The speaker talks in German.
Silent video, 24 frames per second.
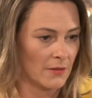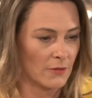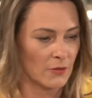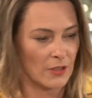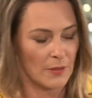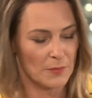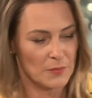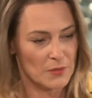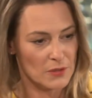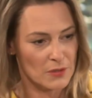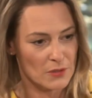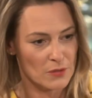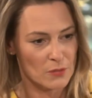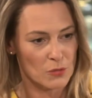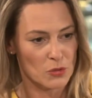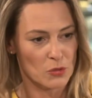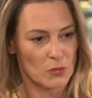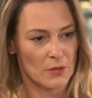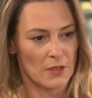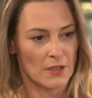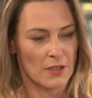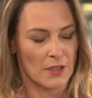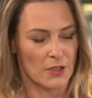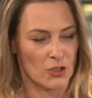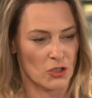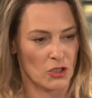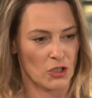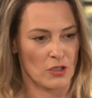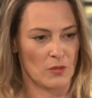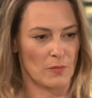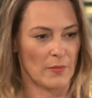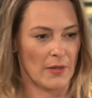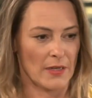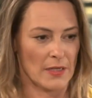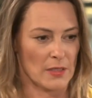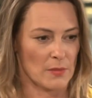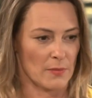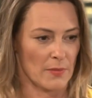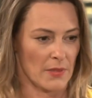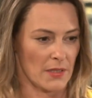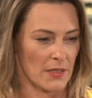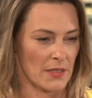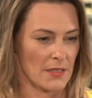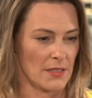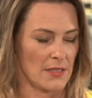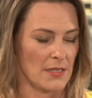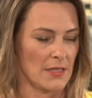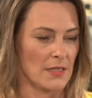ich habe das zum Beispiel an der Geschichte meines
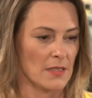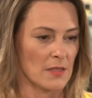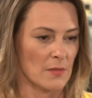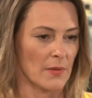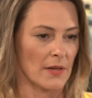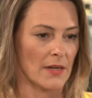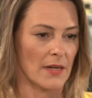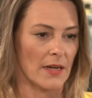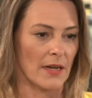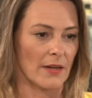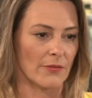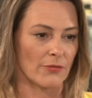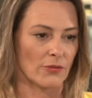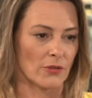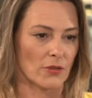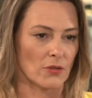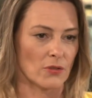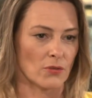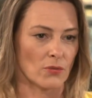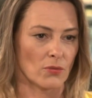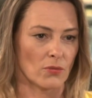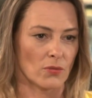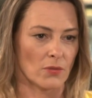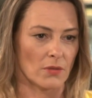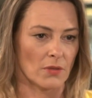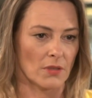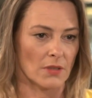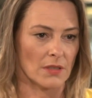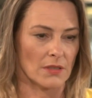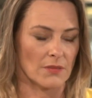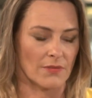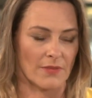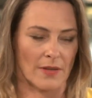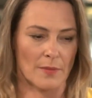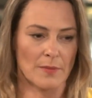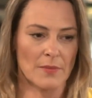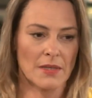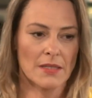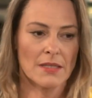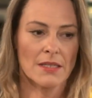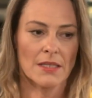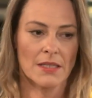Magazins mal nachvollzogen. Das war mir